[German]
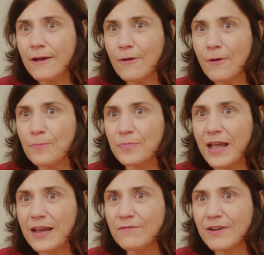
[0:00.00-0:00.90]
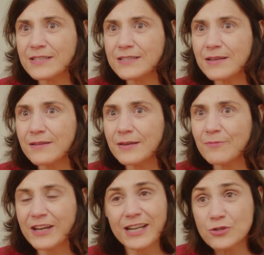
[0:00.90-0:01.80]
ähm, etwas im
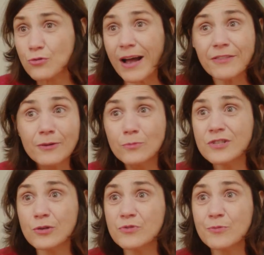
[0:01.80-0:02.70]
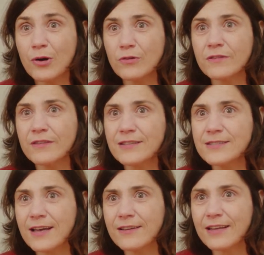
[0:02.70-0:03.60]
Vergleich zu anderen Museumsbauten der
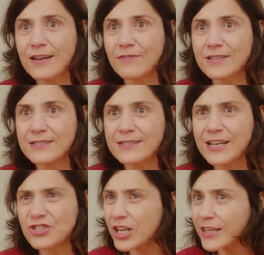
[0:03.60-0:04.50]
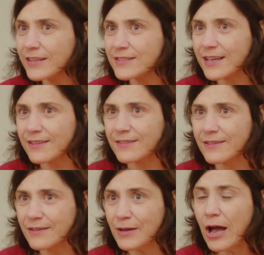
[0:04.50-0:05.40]
Zeit etwas sehr Schräges hatte
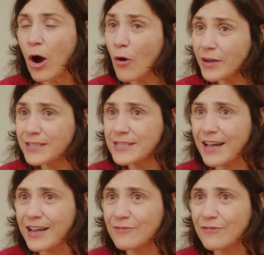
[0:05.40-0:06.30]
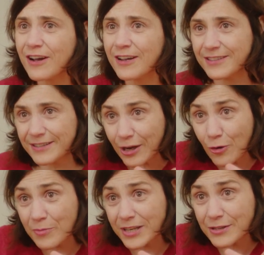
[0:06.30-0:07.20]
auch in dieser Einfachheit, in der
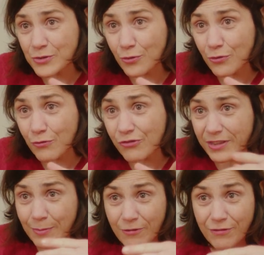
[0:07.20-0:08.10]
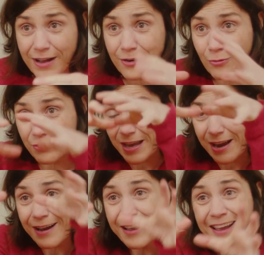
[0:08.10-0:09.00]
Kombination zwischen dem Pfader und der